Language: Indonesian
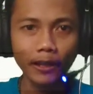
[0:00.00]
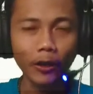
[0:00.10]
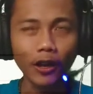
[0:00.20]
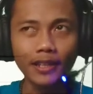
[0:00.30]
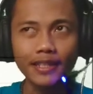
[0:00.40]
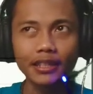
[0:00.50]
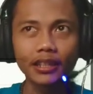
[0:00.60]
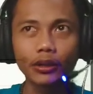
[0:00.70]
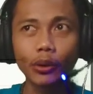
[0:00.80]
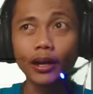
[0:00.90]

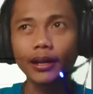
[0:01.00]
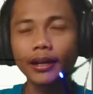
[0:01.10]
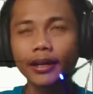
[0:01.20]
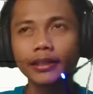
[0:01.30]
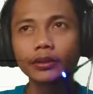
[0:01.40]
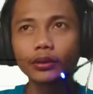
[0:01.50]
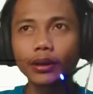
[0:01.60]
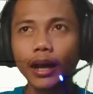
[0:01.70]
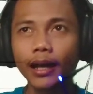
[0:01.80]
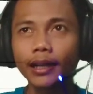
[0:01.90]
lokasi luar negeri
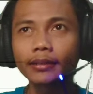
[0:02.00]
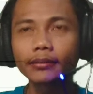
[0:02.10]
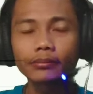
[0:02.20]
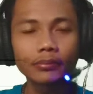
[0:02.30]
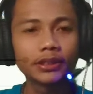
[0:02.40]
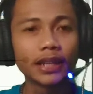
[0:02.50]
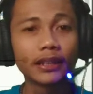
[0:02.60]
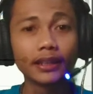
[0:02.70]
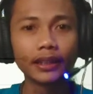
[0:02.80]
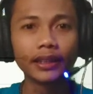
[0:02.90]
itu akan
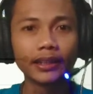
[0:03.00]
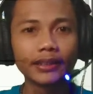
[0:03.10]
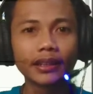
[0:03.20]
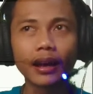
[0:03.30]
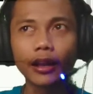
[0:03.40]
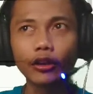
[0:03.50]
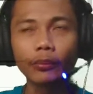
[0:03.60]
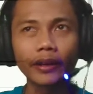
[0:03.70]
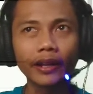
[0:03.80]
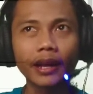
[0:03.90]
menjadi Inggris ya
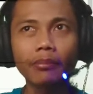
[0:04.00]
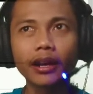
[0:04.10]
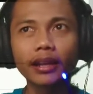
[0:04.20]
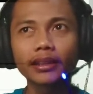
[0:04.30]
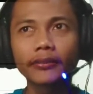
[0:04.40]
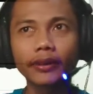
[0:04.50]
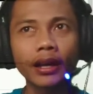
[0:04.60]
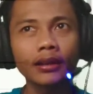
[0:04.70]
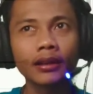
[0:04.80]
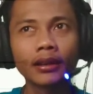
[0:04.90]
kalau mereka
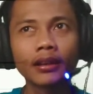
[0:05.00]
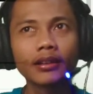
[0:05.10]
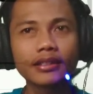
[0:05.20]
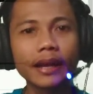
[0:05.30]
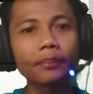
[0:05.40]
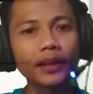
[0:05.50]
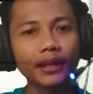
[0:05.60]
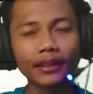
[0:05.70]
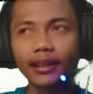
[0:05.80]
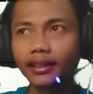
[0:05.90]
mengaktifkan
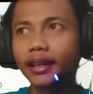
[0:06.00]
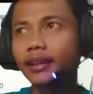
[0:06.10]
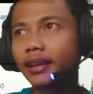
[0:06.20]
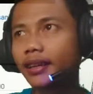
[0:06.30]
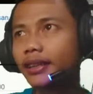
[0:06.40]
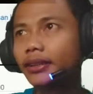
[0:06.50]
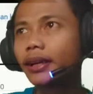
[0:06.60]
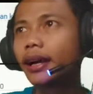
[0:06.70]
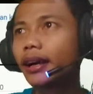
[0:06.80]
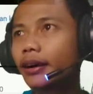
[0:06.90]
subtitlenya ya gitu
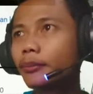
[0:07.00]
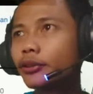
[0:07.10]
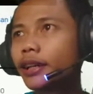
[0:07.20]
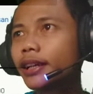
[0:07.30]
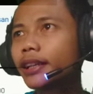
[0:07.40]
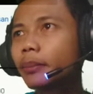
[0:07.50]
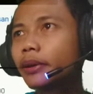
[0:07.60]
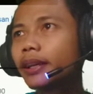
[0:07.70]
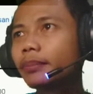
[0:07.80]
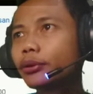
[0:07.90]
ya kemudian kita
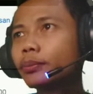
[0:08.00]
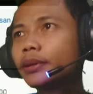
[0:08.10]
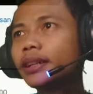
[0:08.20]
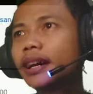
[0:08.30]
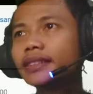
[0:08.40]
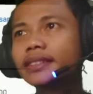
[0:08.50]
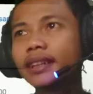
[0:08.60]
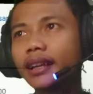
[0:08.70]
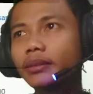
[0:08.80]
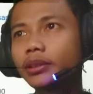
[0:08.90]
pilih
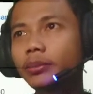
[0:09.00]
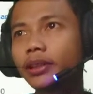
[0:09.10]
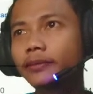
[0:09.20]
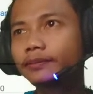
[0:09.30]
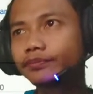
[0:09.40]
publikasikan teman-teman